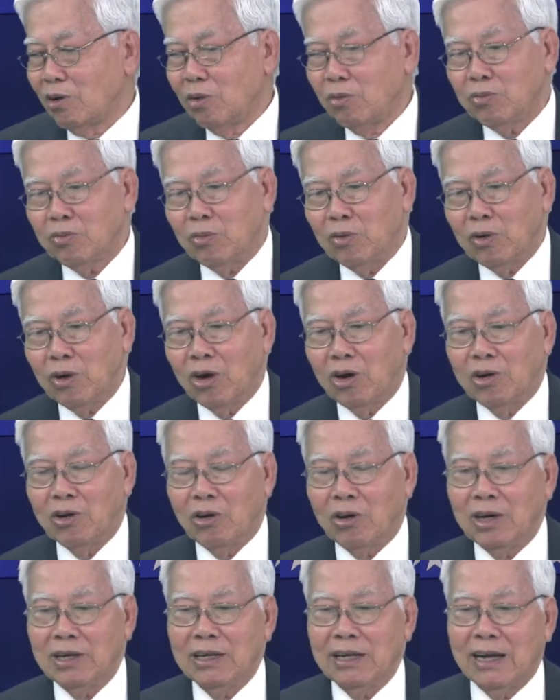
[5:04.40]
Úc họ
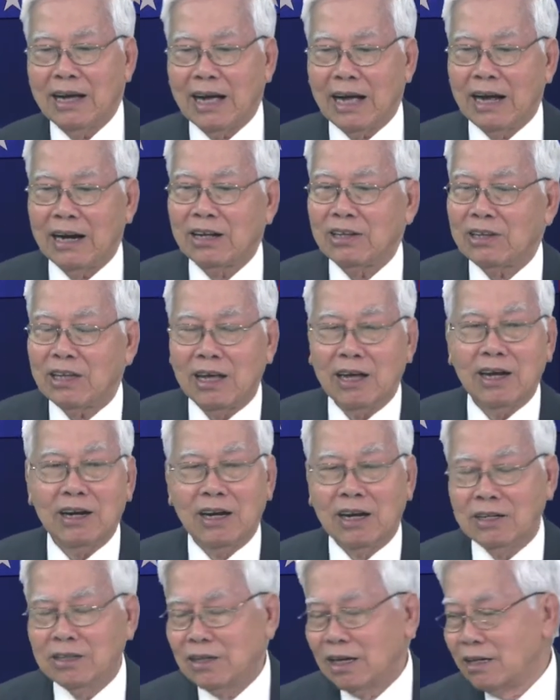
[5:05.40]
nói về hạn chế
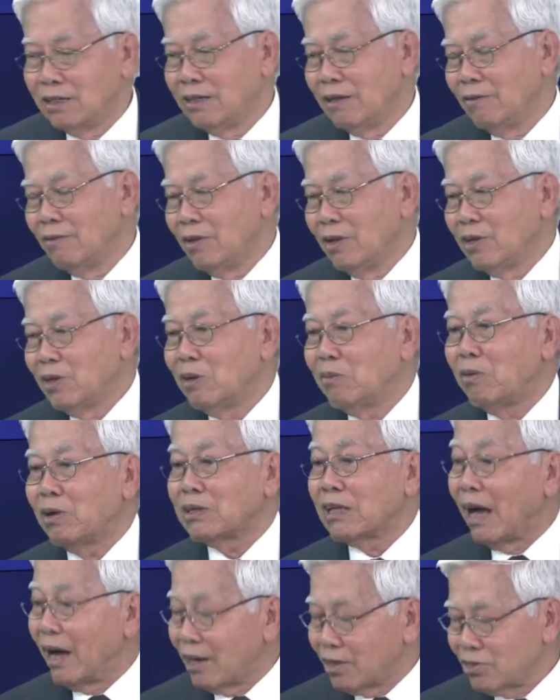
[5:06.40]
định cư nhưng mà
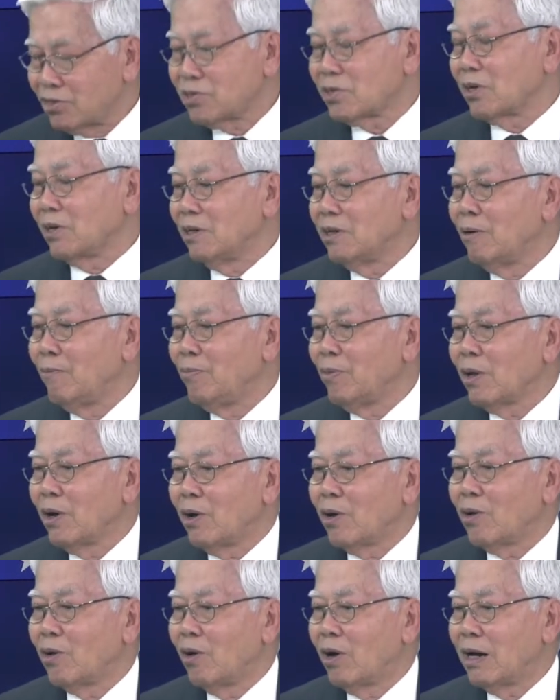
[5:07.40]
thật sự
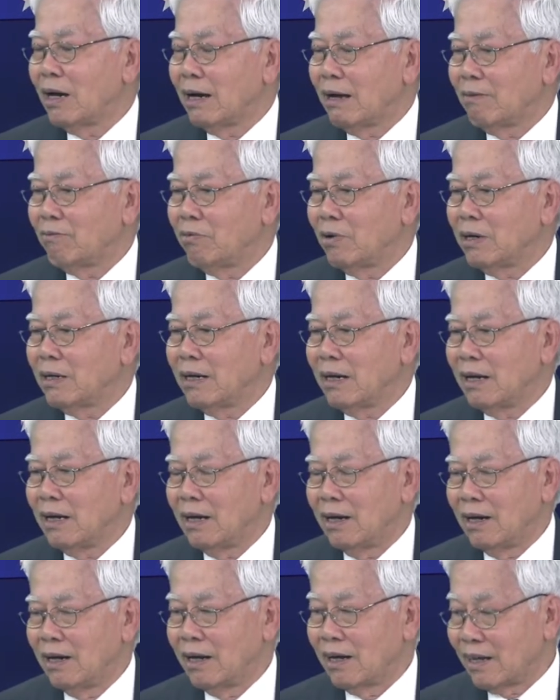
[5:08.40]
đó là vấn đề
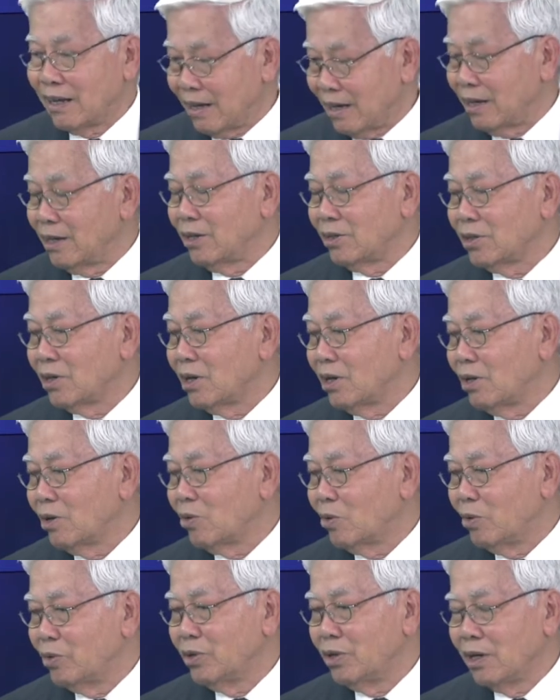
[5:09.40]
là kỳ thị
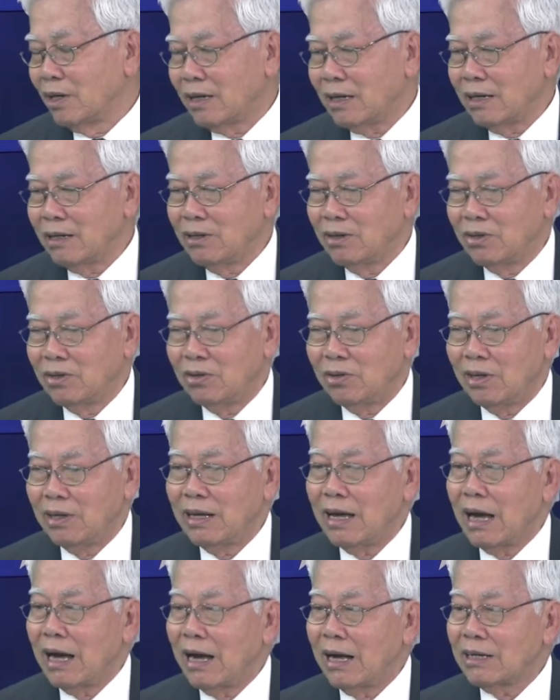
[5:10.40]
của những cái người
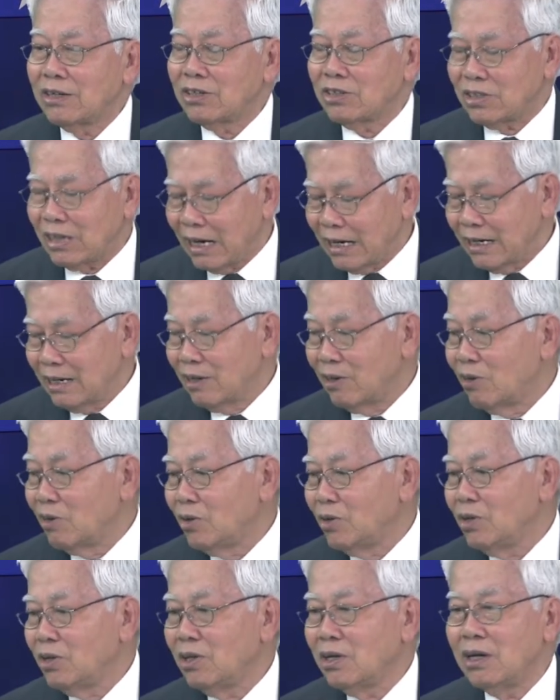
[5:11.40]
da trắng đối
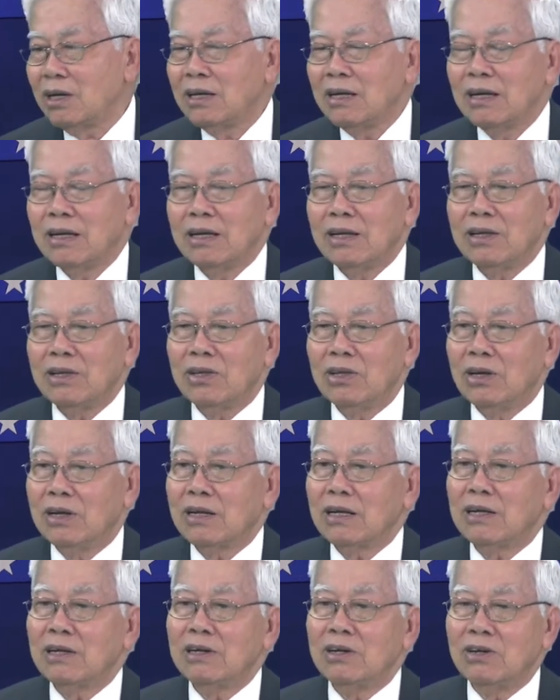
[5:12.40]
với những
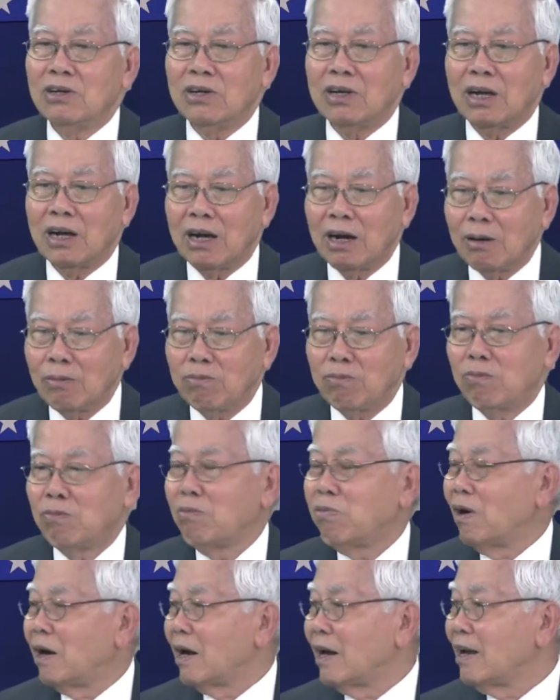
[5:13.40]
cái người không
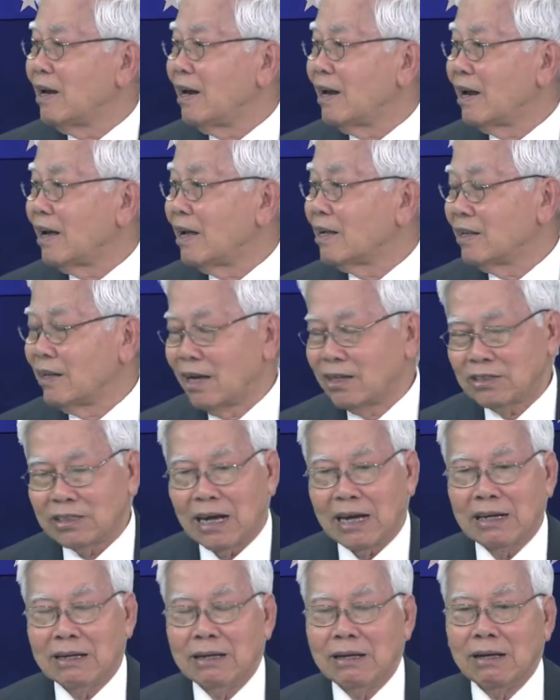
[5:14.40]
phải là da
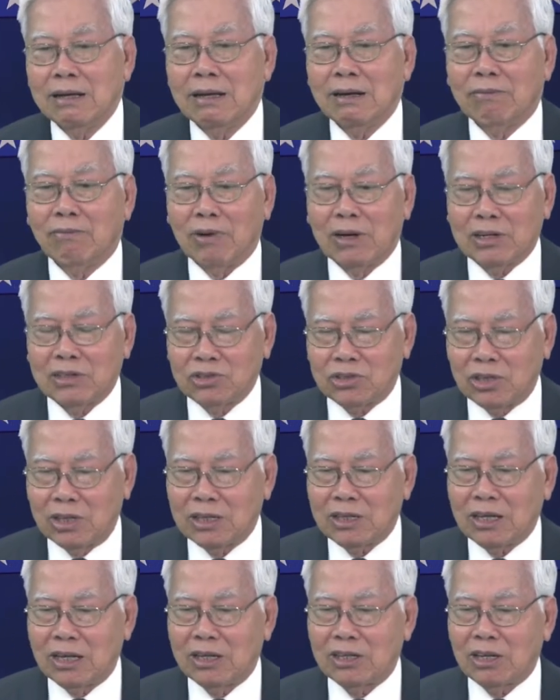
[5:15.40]
trắng mà sự
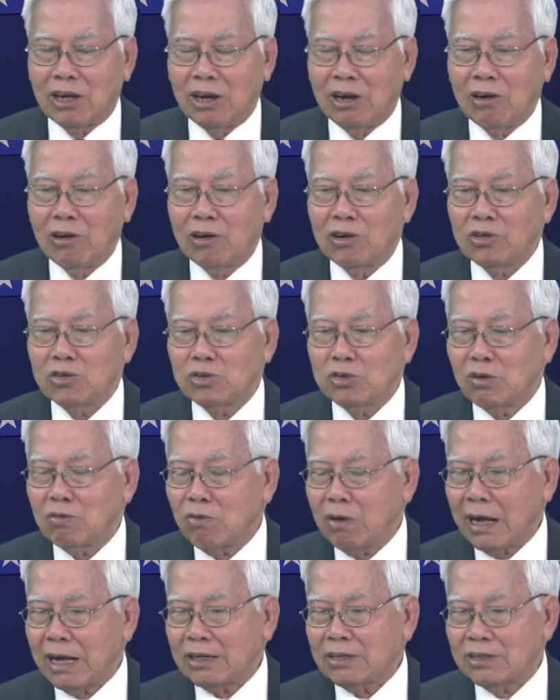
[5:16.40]
kỳ thị đó nó xuất
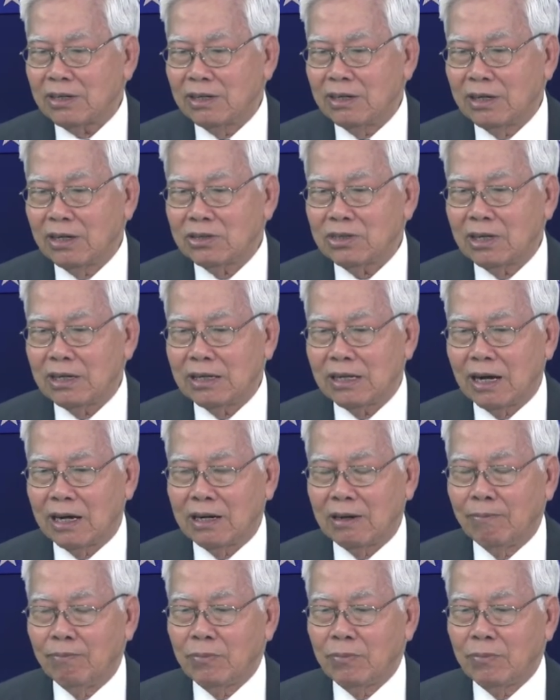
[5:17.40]
phát từ cái tinh thần